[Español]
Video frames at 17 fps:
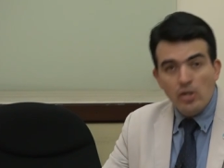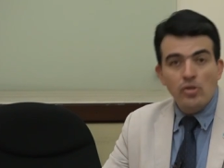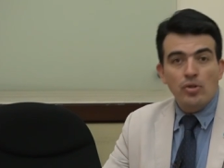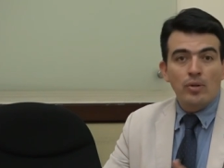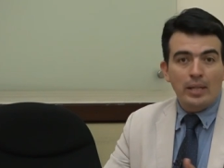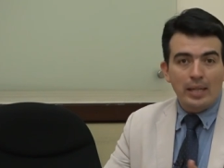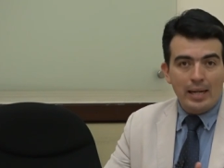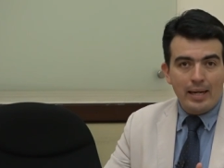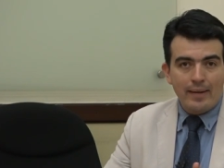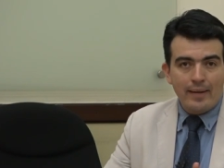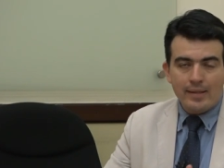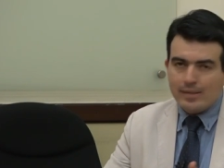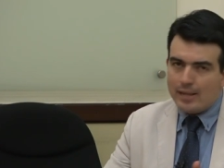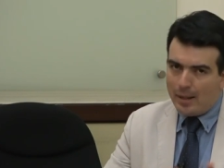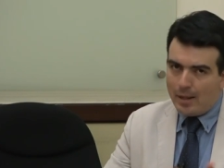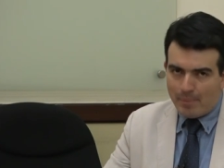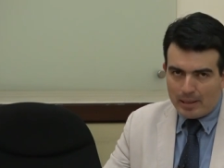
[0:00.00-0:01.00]
Son
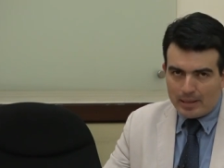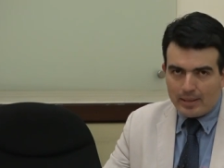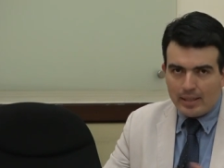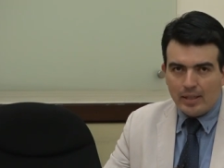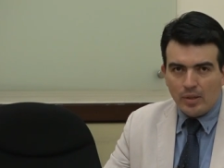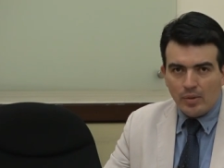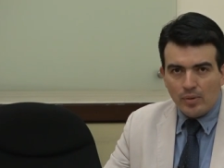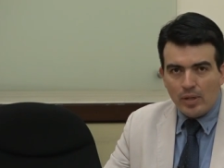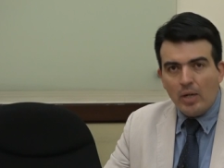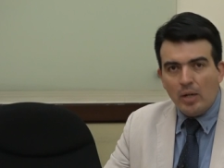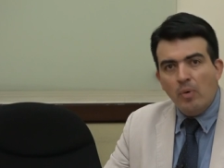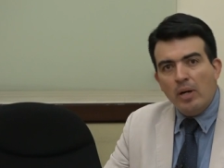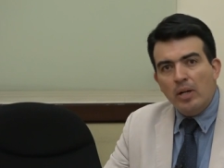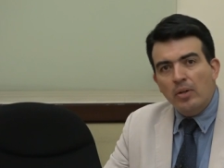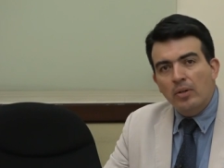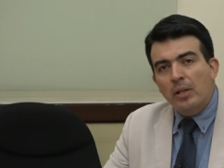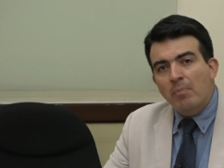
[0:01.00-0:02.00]
creadas a partir de un
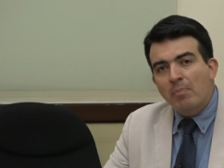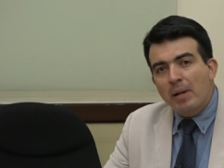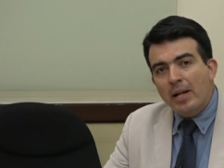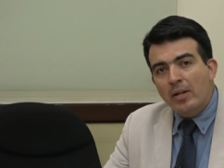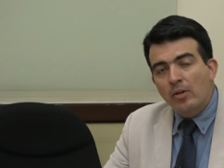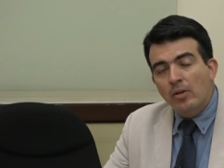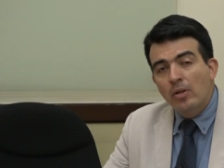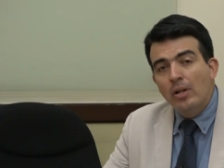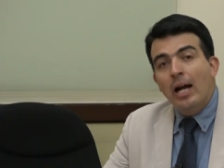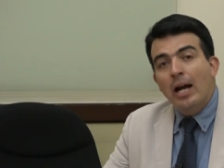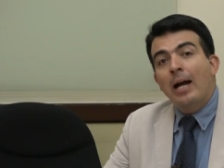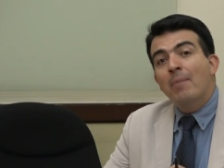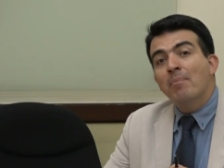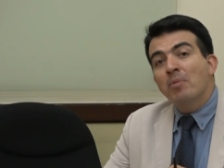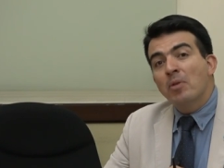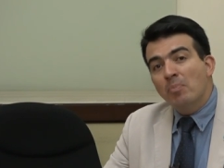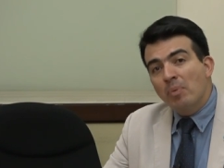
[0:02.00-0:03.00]
acuerdo del Pleno
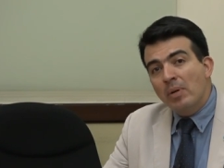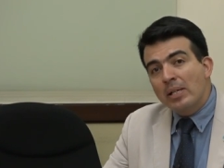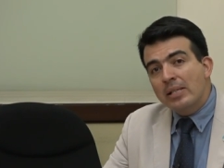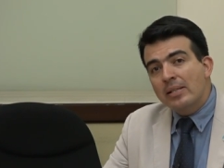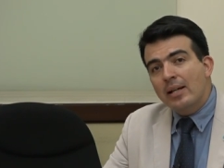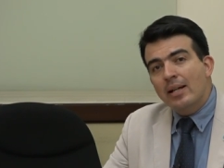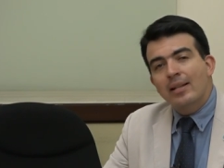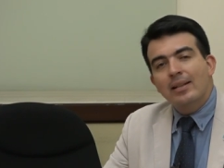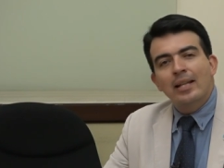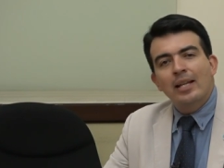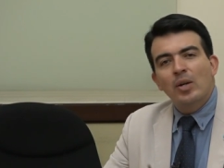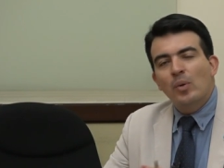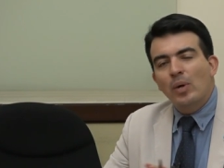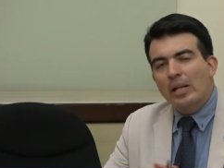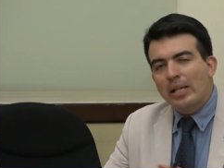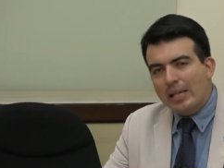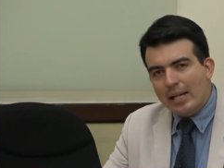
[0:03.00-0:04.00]
a propuesta de
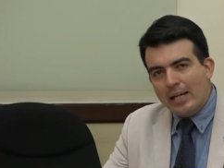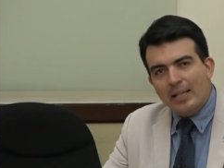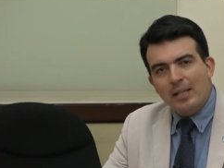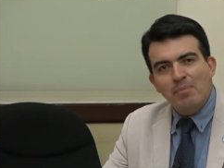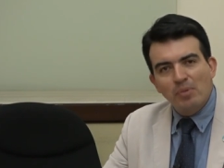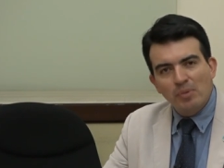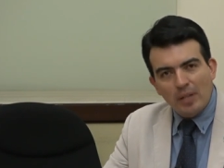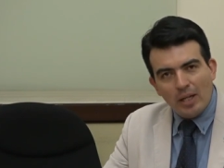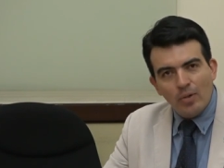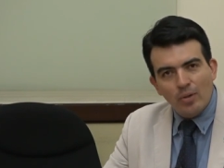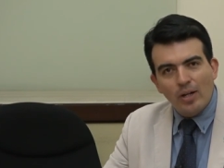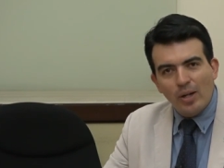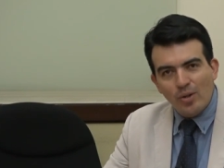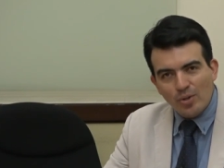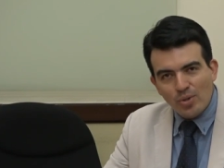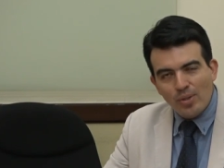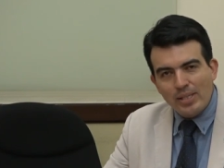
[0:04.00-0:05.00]
cualquier diputado
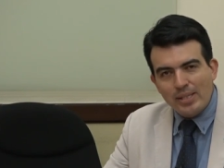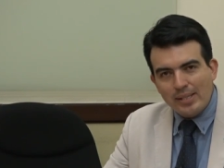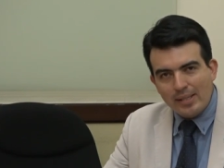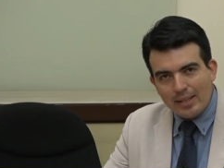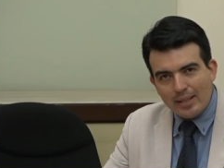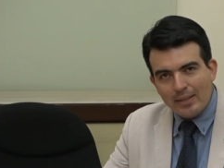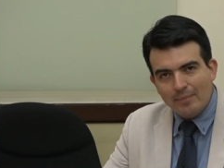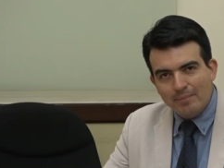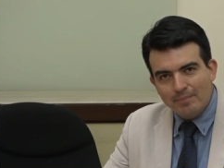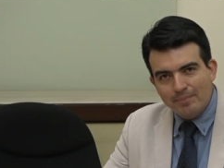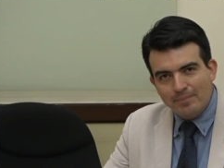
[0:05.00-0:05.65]
que lo solicite.